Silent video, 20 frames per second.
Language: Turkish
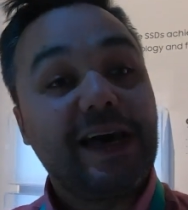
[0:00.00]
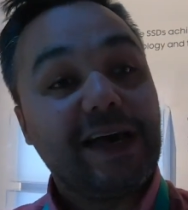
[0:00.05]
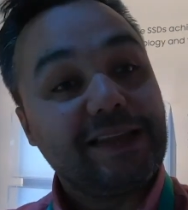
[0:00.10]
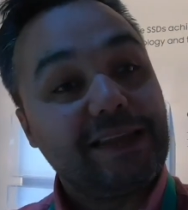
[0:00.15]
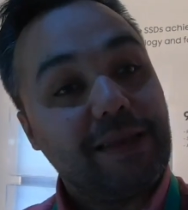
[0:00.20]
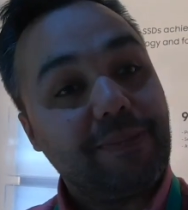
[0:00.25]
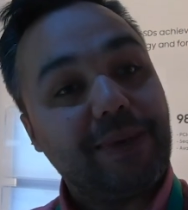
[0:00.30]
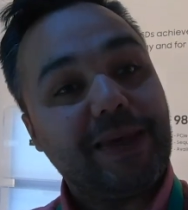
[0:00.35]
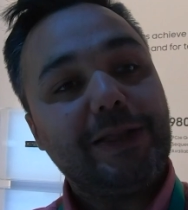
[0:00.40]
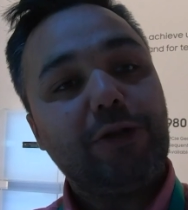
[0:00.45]

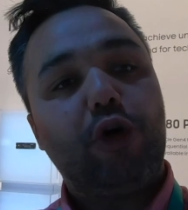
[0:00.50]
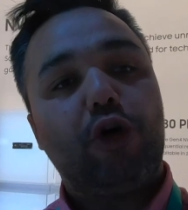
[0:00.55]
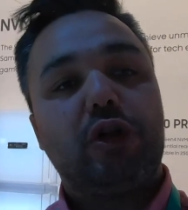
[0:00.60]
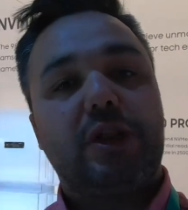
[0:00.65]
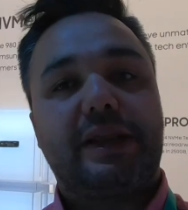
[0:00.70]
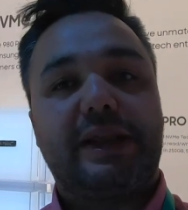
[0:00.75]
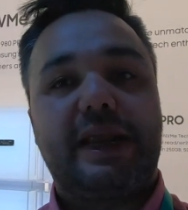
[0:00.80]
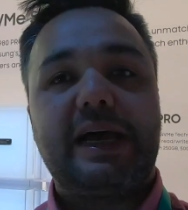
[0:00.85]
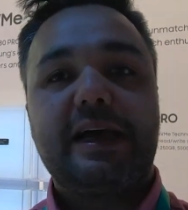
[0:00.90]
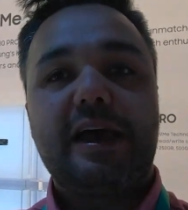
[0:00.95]
kademeli
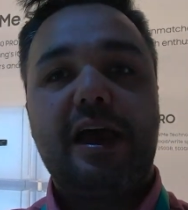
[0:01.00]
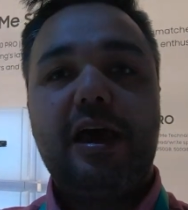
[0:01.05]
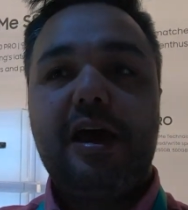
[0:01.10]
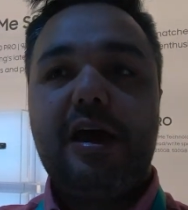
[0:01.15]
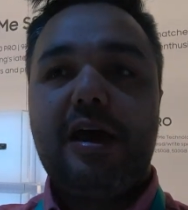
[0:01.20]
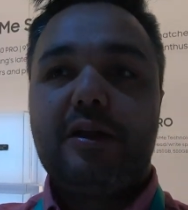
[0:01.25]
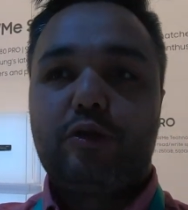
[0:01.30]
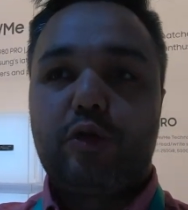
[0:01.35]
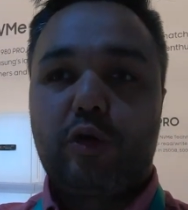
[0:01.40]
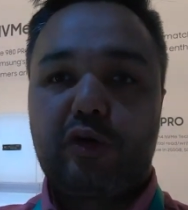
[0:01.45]
olarak
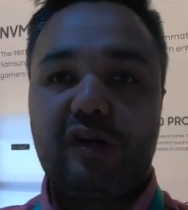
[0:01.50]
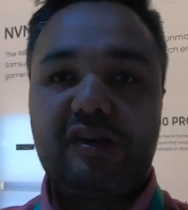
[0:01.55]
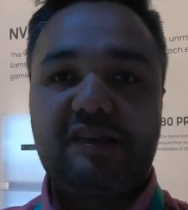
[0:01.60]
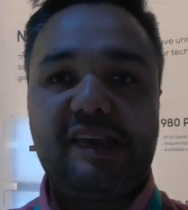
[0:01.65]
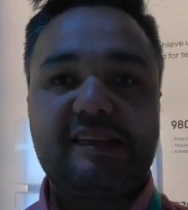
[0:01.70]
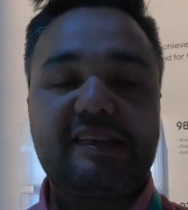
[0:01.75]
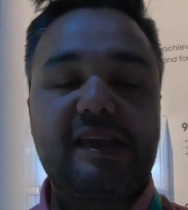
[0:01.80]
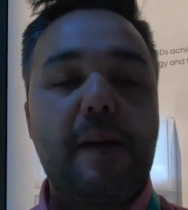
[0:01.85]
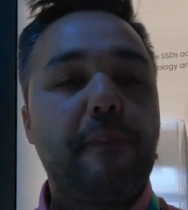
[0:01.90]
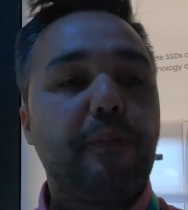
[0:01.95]

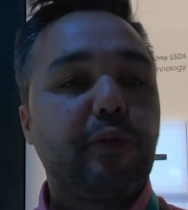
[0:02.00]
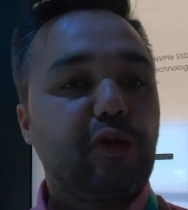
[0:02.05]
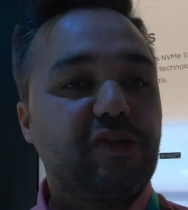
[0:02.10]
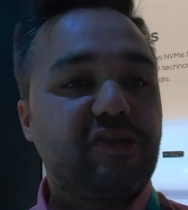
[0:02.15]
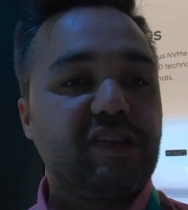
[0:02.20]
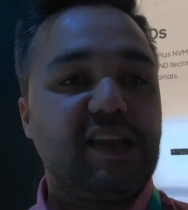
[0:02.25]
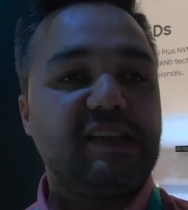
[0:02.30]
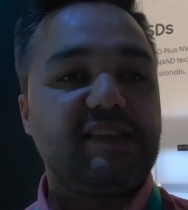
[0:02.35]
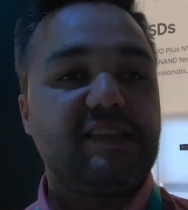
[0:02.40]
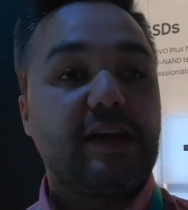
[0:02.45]
980 Pro
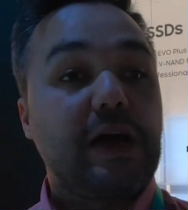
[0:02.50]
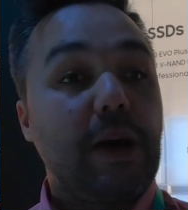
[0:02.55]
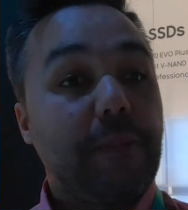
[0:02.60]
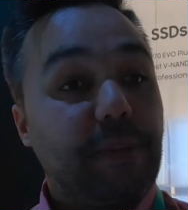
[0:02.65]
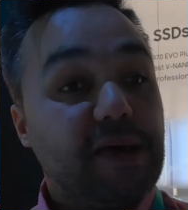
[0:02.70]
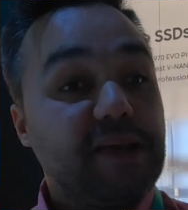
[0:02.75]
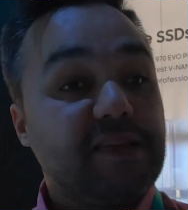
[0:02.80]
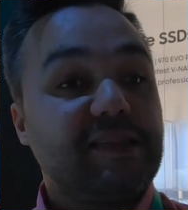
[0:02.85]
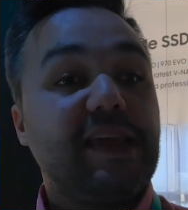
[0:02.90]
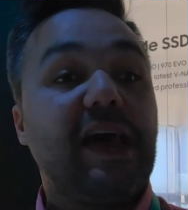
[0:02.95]
serisinde
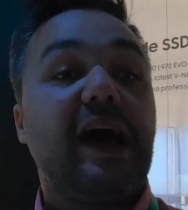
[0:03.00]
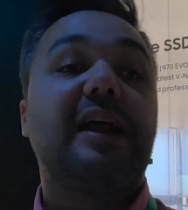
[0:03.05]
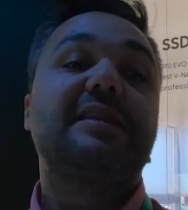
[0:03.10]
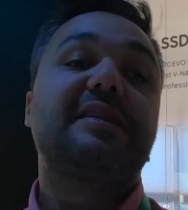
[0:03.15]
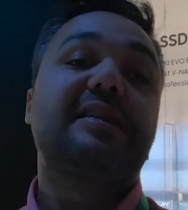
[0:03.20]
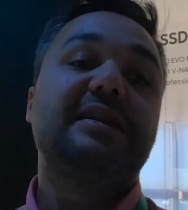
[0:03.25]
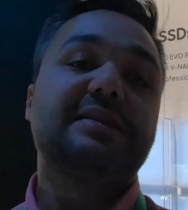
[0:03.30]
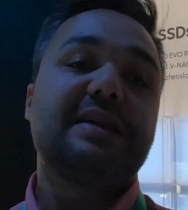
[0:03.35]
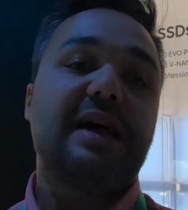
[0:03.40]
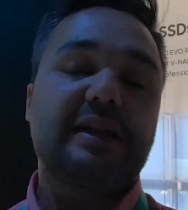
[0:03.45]
kapasiteyi
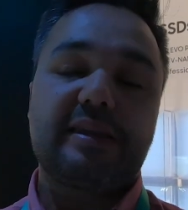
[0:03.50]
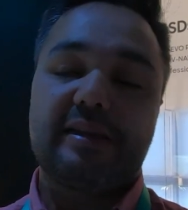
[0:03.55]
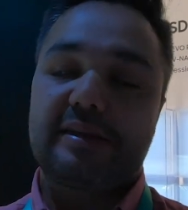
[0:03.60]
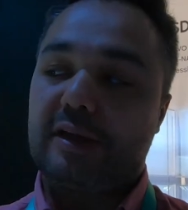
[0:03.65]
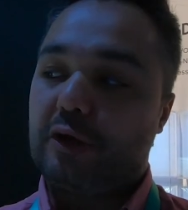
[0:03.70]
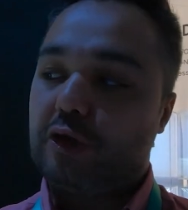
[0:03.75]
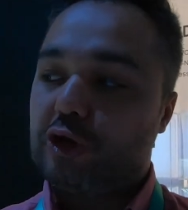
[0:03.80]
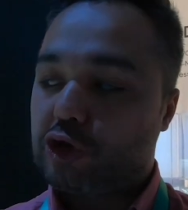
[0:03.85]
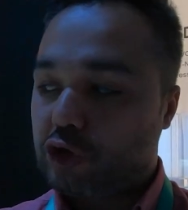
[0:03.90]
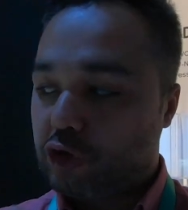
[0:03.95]
arttıracaktır
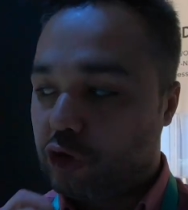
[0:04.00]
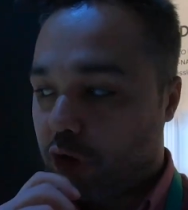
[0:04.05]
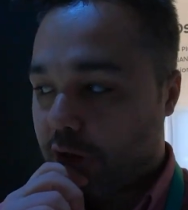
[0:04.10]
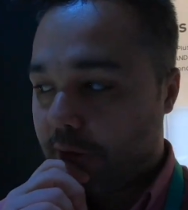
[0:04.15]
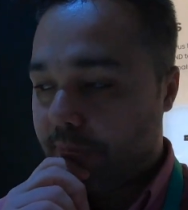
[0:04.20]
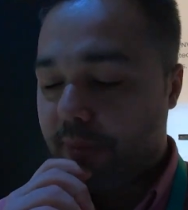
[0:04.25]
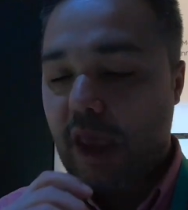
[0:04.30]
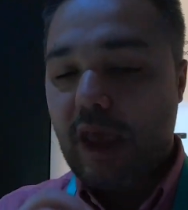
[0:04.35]
diye düşünüyorum.